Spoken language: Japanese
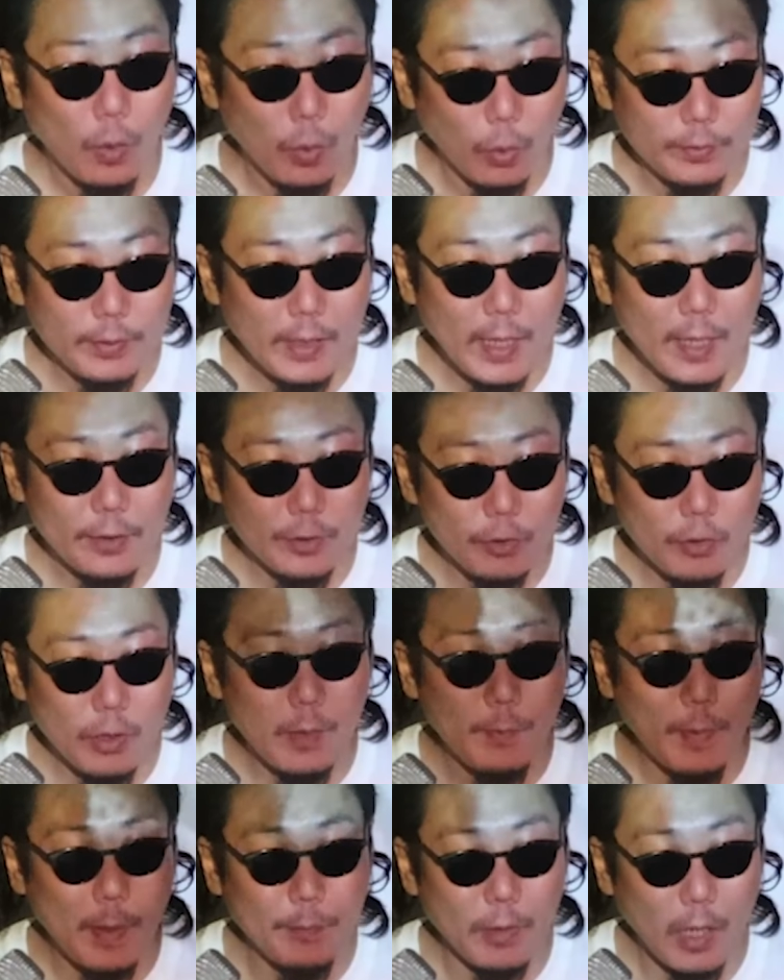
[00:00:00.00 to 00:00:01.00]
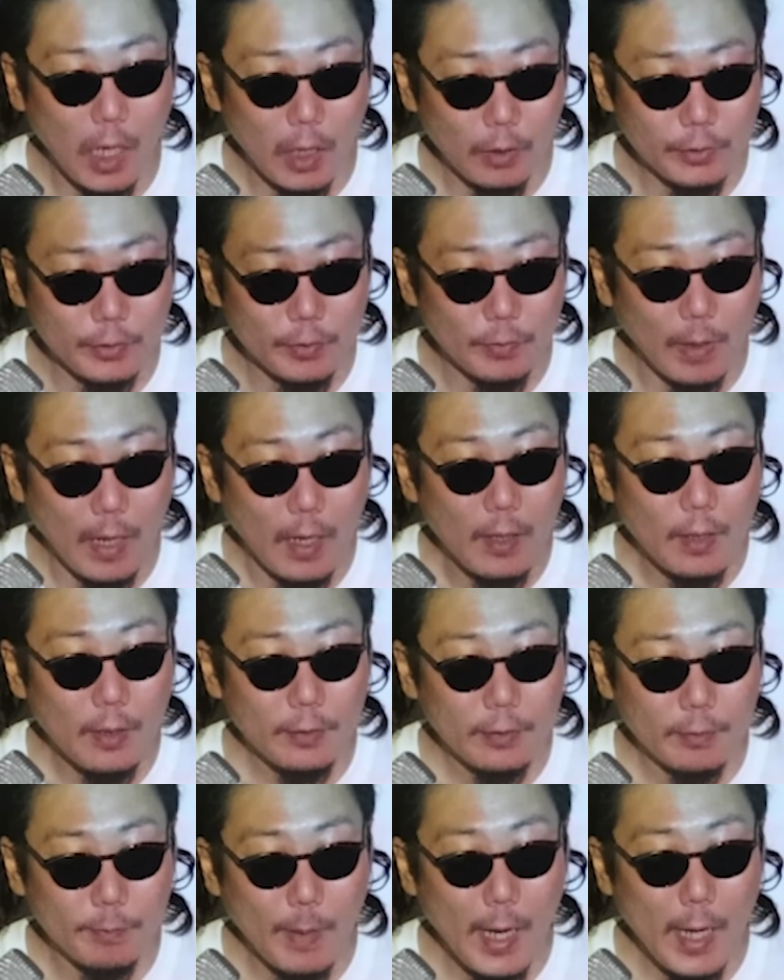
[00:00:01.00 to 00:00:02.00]
本音ニューアルバム「アウチは
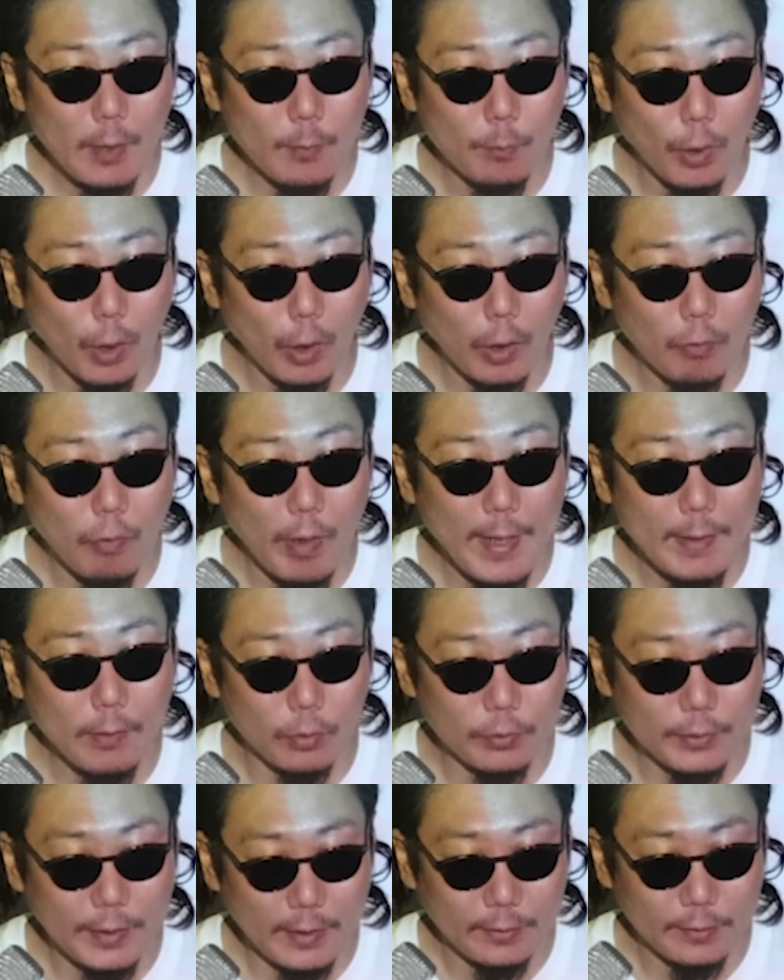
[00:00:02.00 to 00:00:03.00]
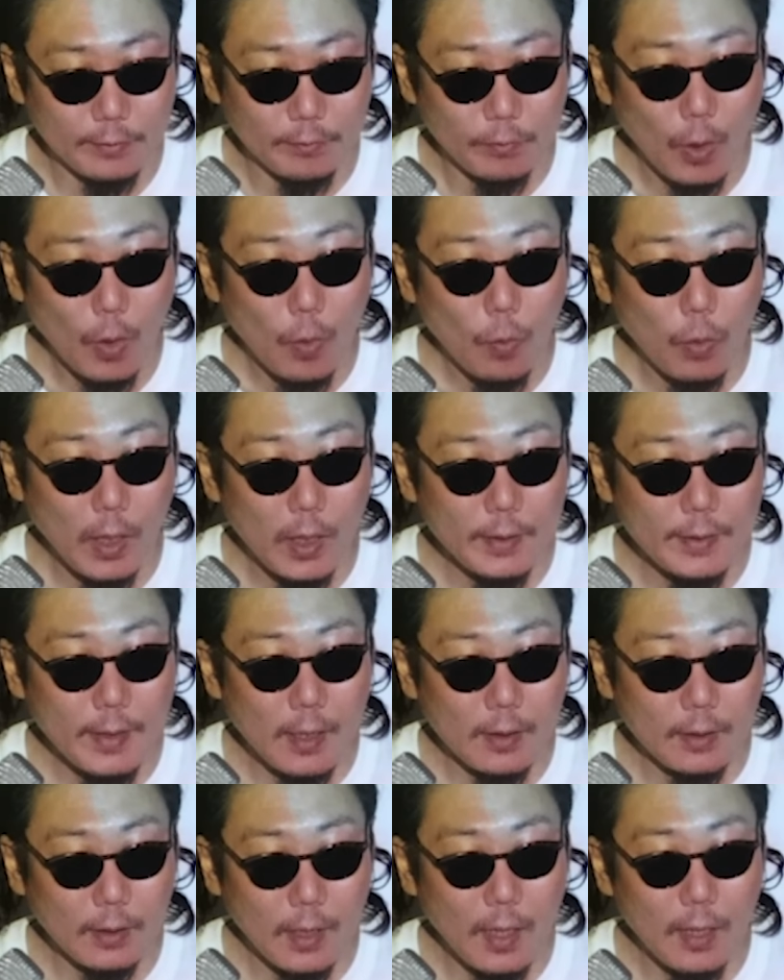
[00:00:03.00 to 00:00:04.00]
SmileMoreRecordings
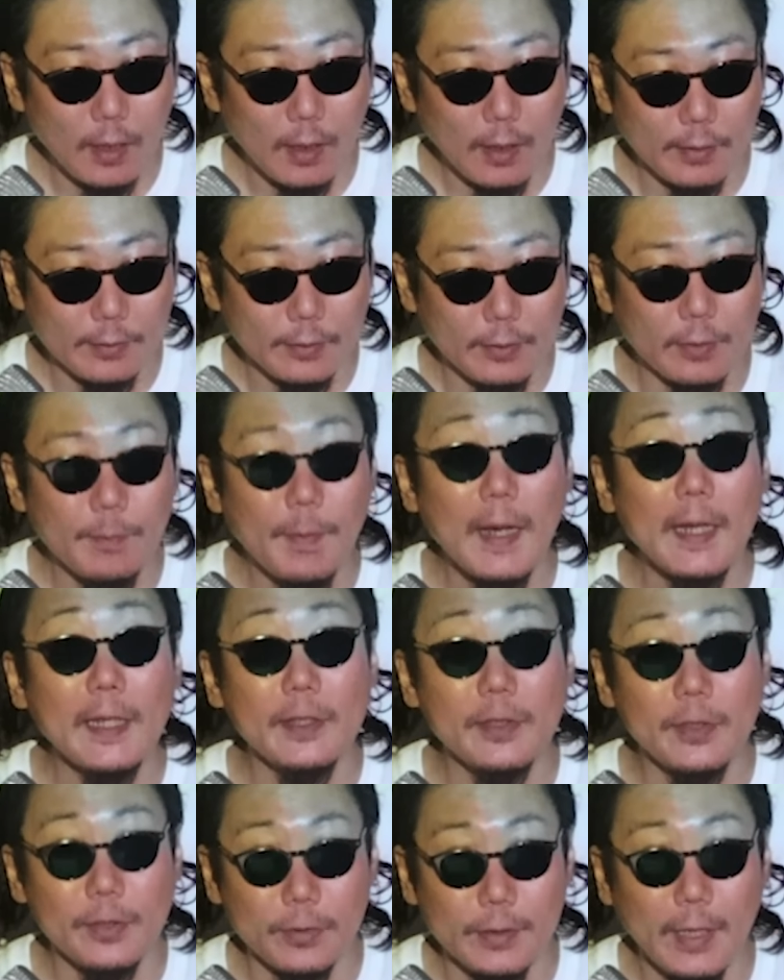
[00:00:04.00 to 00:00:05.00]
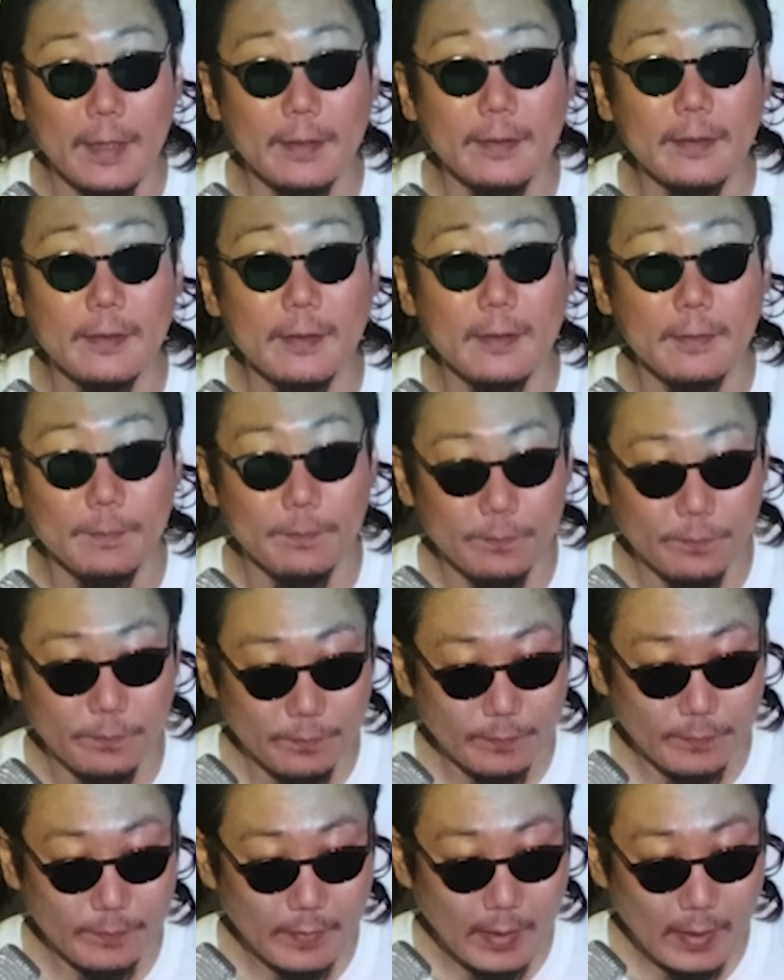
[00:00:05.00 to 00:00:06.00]
ワーナーから発売中です
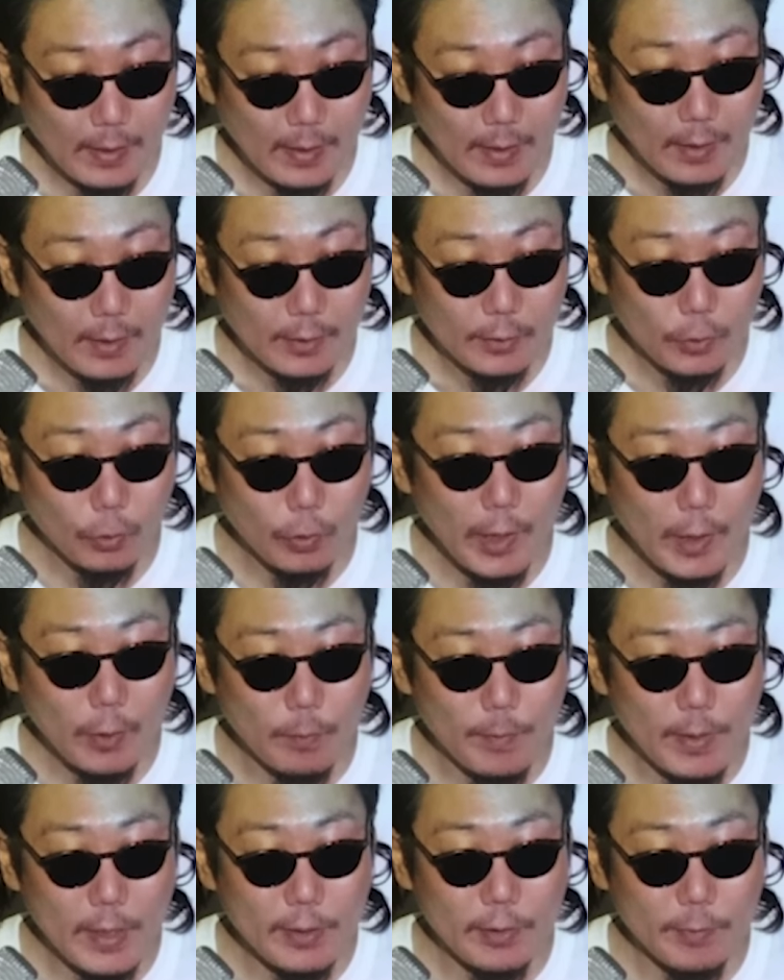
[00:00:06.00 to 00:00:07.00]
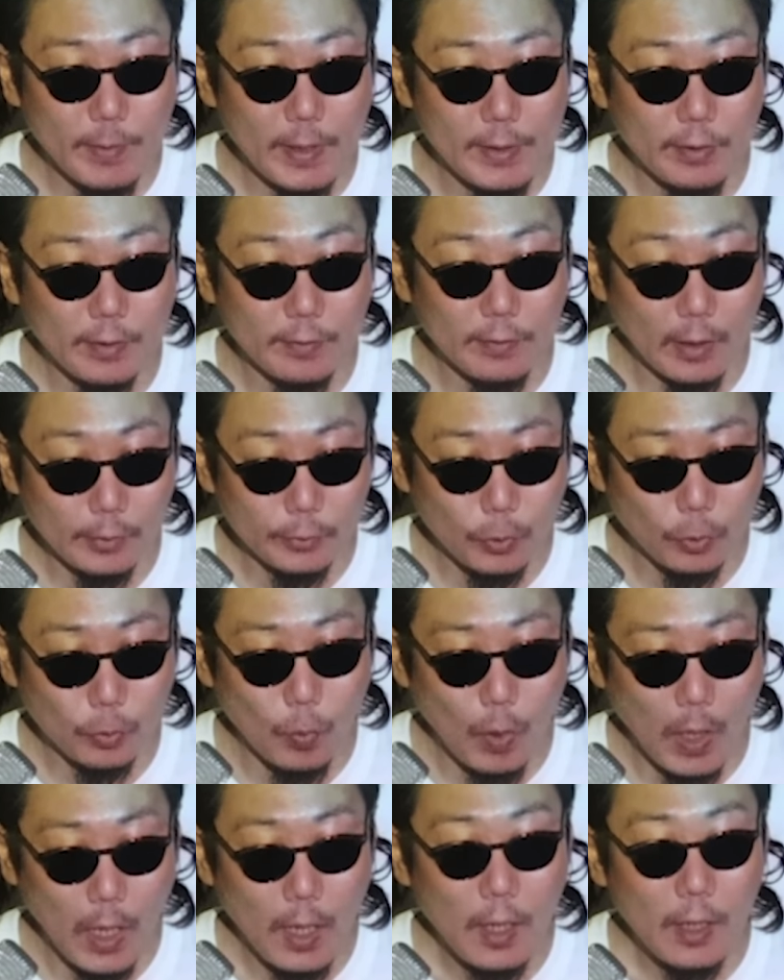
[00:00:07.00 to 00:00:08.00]
今日レコメンしました3
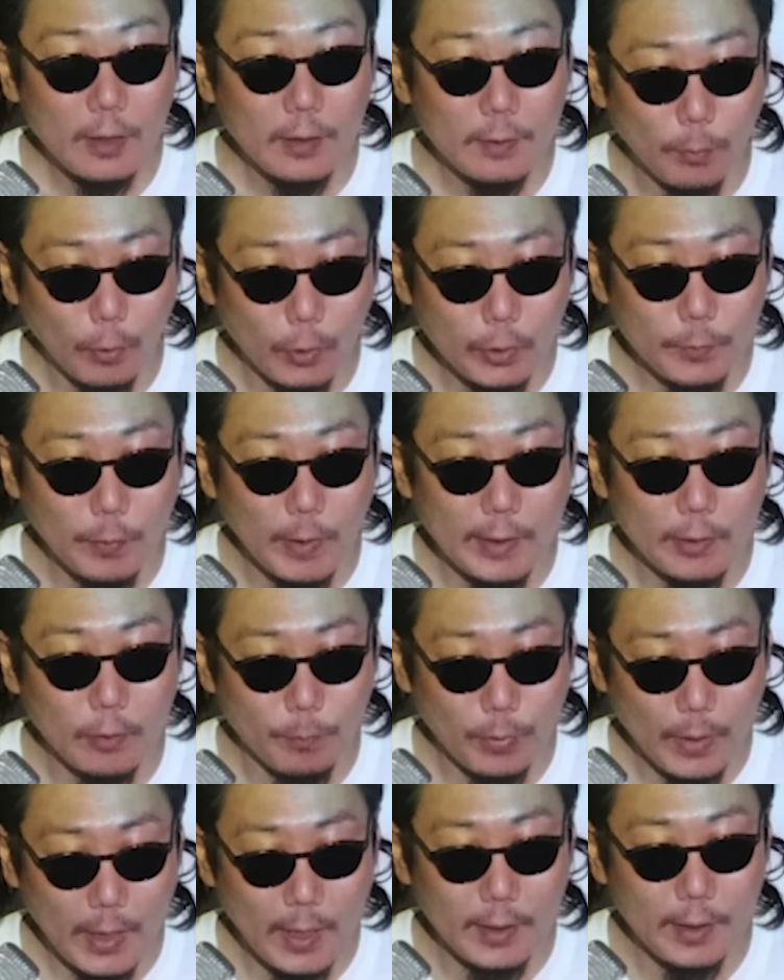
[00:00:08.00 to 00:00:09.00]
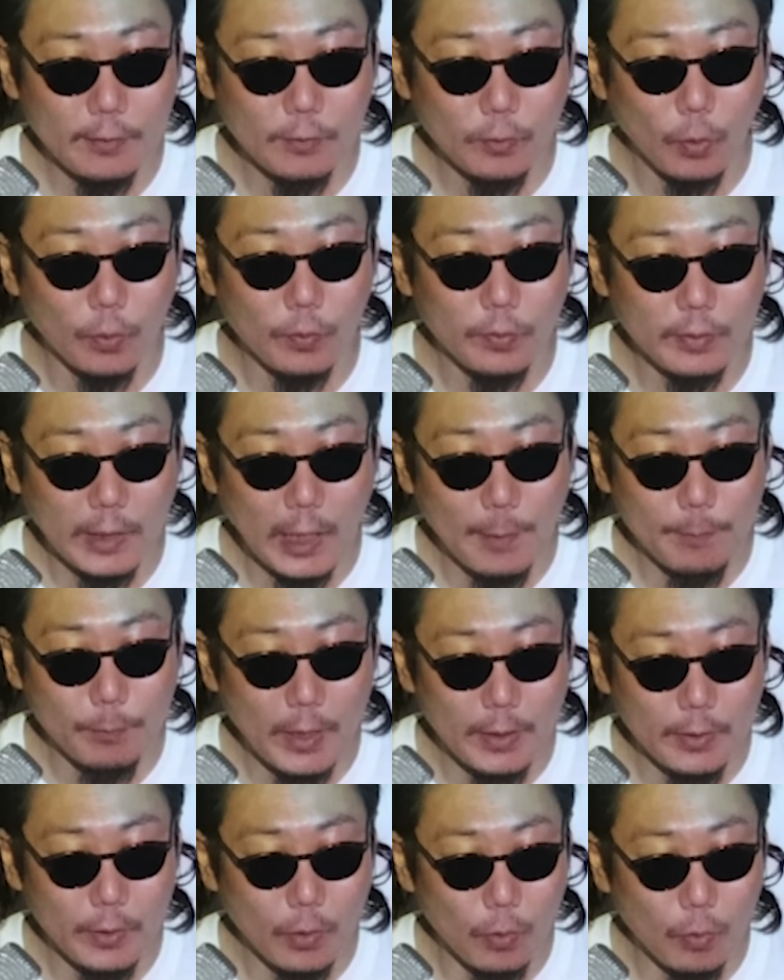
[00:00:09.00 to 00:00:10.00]
曲は Spotify の
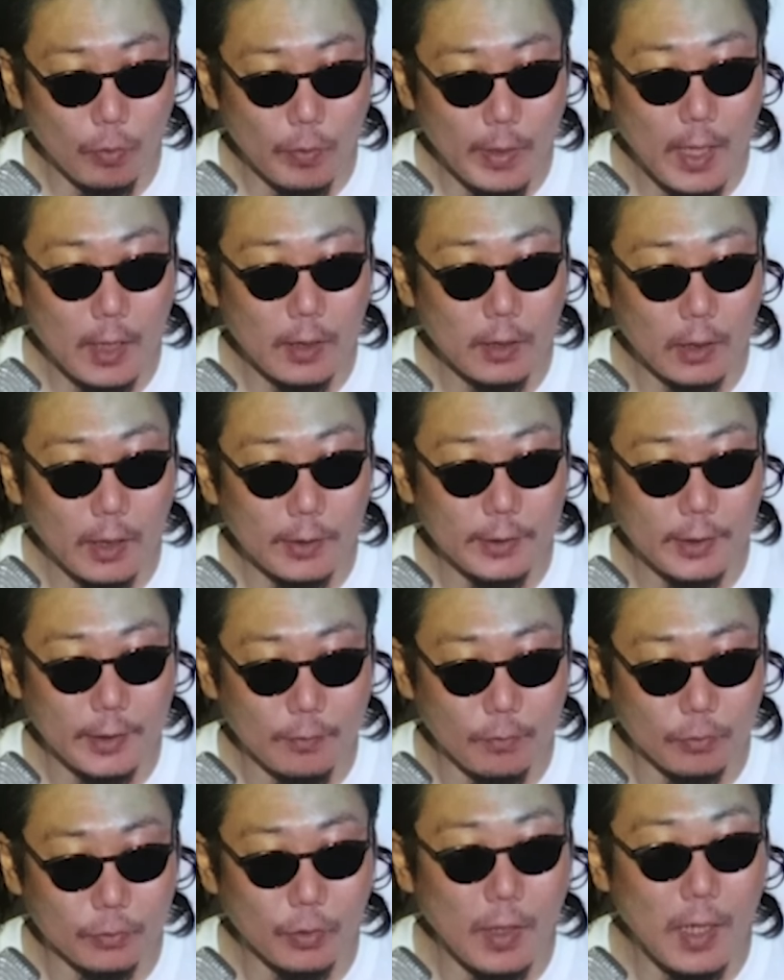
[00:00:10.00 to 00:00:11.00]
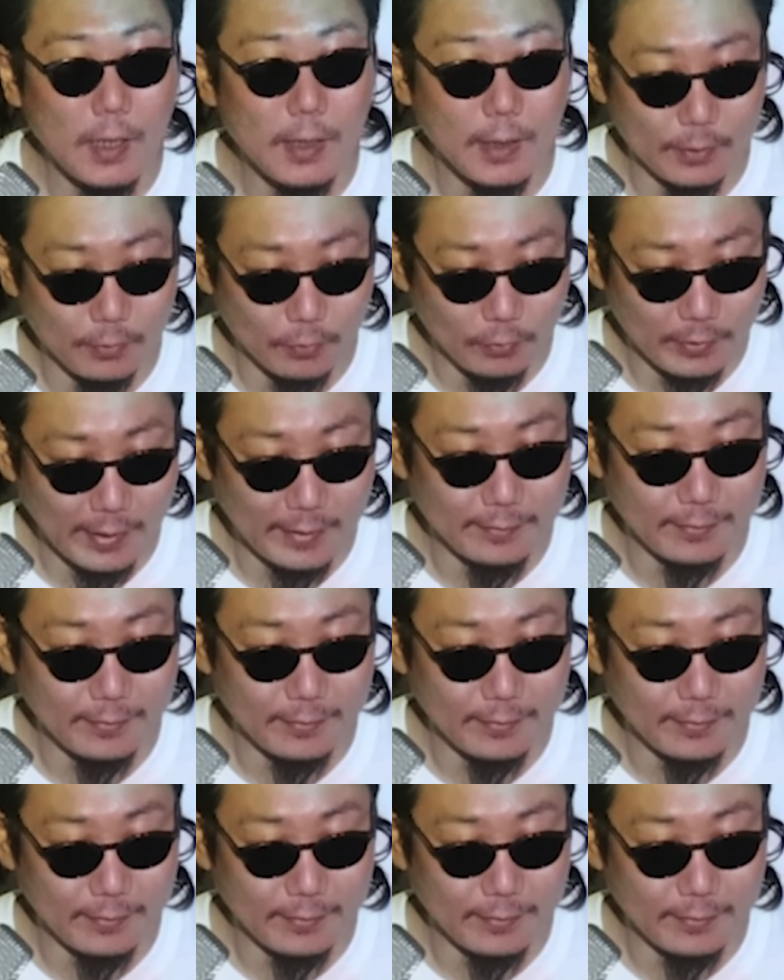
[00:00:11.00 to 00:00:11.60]
プレイリストスケープレディオオンエアから聴くことが可能